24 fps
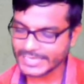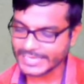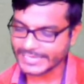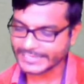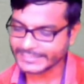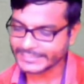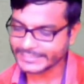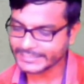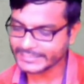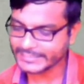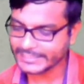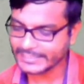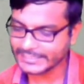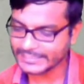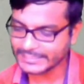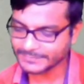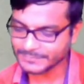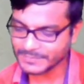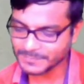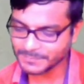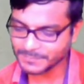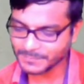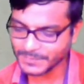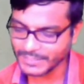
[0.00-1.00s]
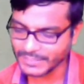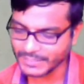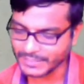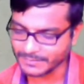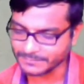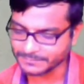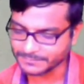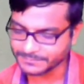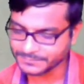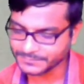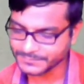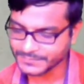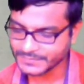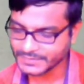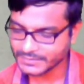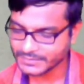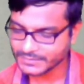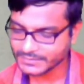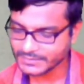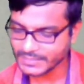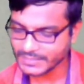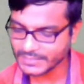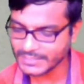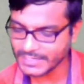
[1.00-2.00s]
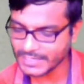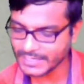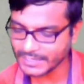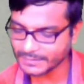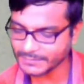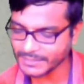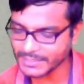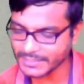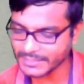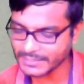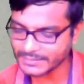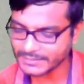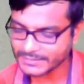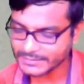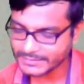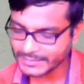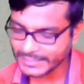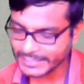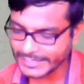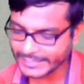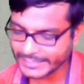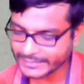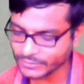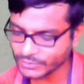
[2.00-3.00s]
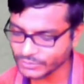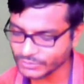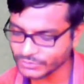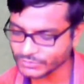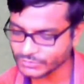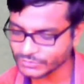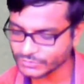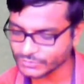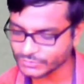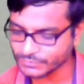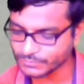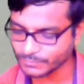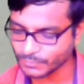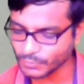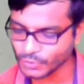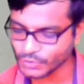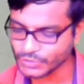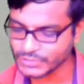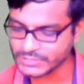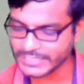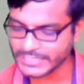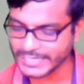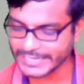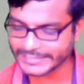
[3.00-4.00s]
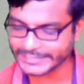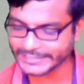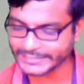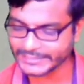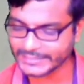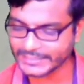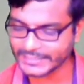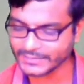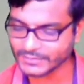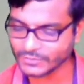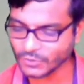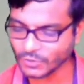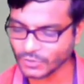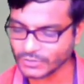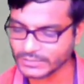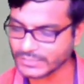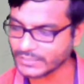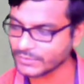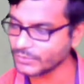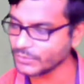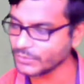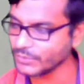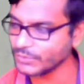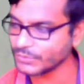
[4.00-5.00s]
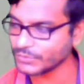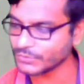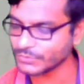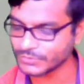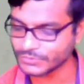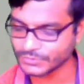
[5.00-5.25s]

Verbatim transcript: একের কার্ড আমি পেলাম তাহলে আমার এখন মোট একের কার্ড কটা হলো